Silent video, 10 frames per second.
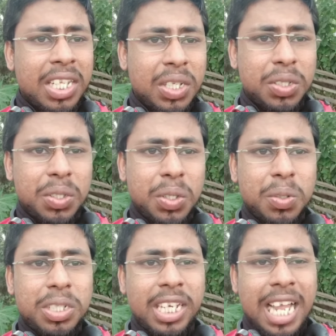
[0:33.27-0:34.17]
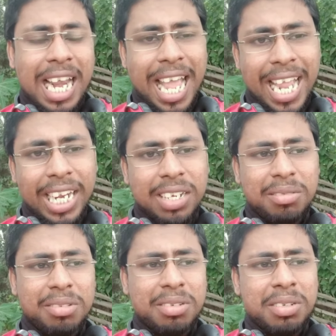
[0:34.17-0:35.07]
दोस्तों कुछ नालायक
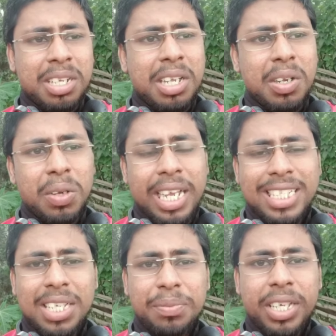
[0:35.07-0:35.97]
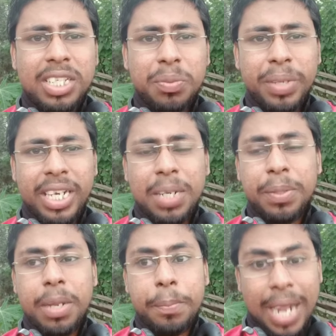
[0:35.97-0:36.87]
लोग ऐसे भी हैं जो ब्रेकअप के